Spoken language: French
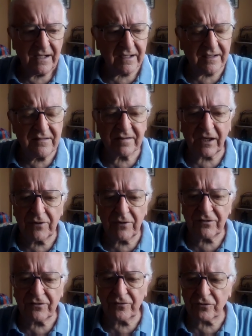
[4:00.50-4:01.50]
et qui se
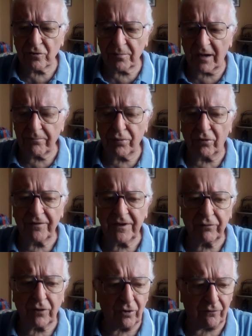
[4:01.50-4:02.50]
réunissent justement pour
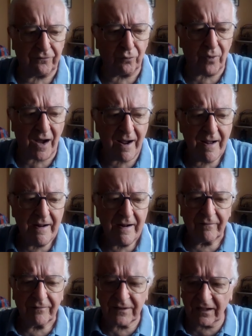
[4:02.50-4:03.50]
vivre leur foi
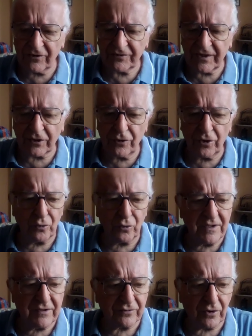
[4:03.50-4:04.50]
dans le secteur
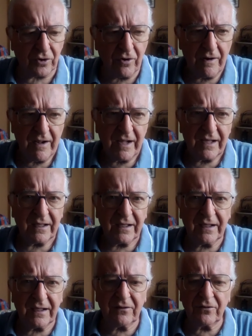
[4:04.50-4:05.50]
où ils sont,
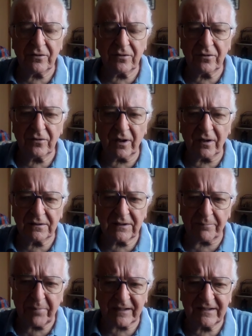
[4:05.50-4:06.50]
et euh,
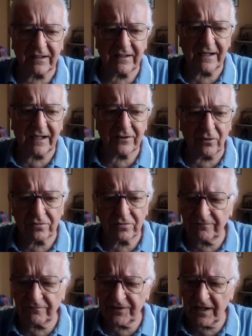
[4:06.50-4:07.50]
à partir de là, donc,
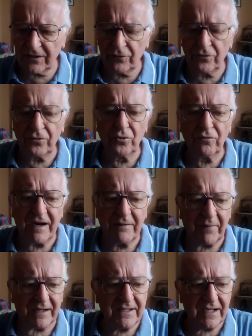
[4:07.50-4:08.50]
vient une
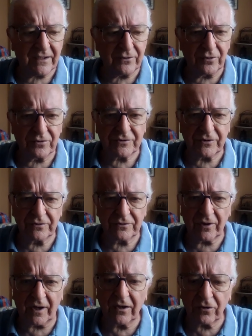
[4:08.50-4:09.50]
nouvelle manière
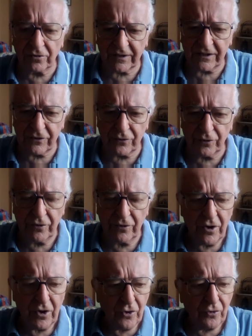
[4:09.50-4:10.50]
de rencontrer
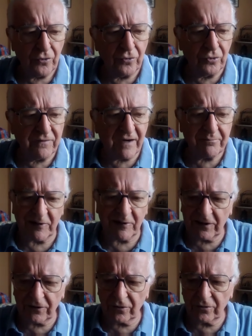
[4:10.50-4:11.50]
Dieu, une nouvelle
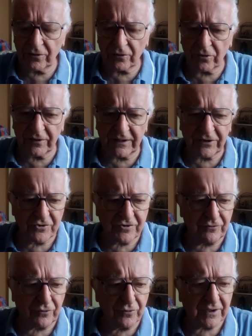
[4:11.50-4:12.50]
manière de, connaître
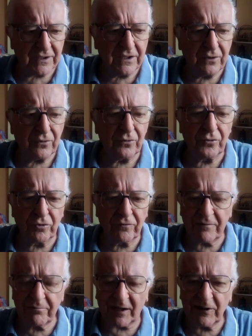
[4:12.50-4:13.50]
Jésus-Christ, une
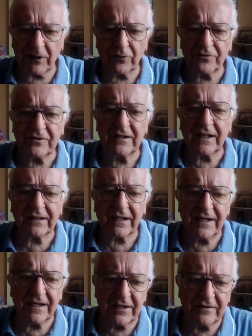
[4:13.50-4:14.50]
nouvelle manière aussi
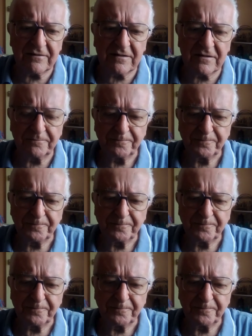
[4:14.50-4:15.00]
d'être l'Église.